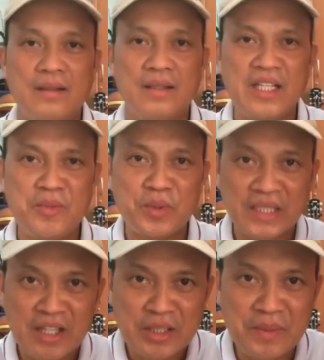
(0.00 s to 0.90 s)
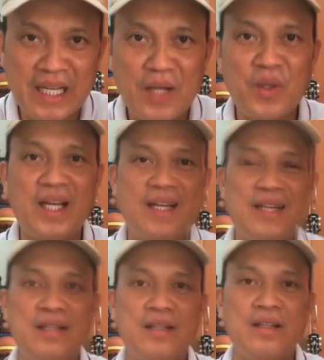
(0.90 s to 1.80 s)
Ngayon punta tayo sa pangalawa,
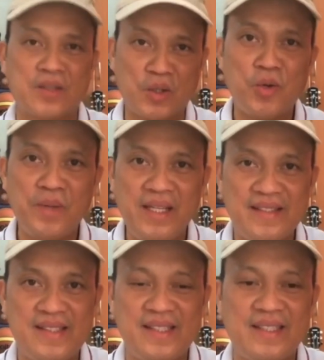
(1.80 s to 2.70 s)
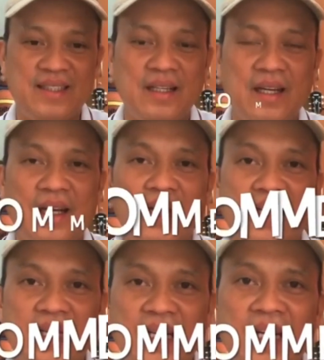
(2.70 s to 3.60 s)
comments
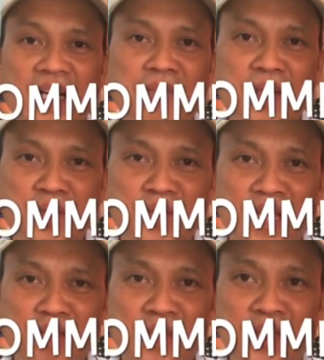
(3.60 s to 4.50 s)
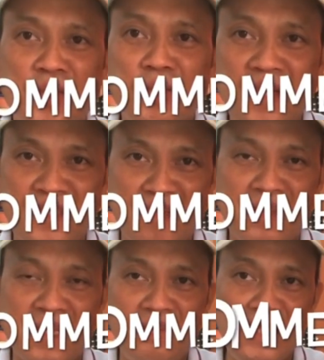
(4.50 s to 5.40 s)
kailangan marunong tayong mag-comment sa
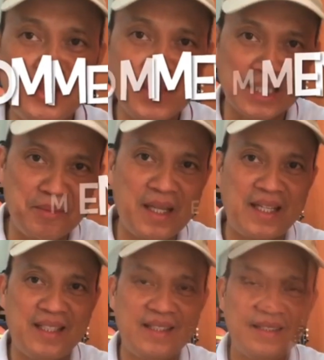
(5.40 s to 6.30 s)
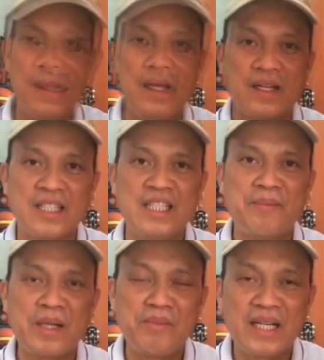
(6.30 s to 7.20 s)
mga video ng iba. Kasi
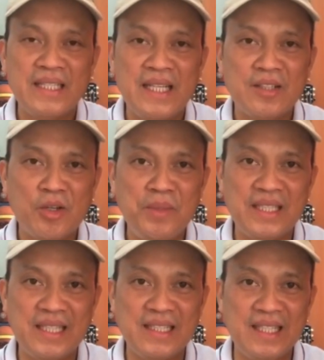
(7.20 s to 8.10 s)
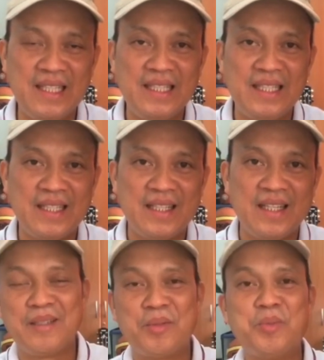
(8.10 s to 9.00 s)
kapag maganda ang comment natin,
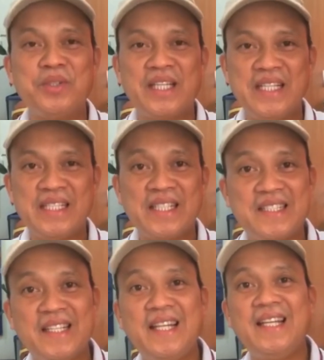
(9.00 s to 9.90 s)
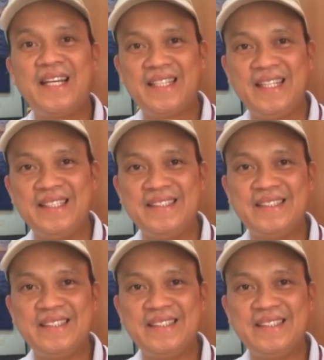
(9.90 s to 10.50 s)
pupunta rin yan sa channel natin.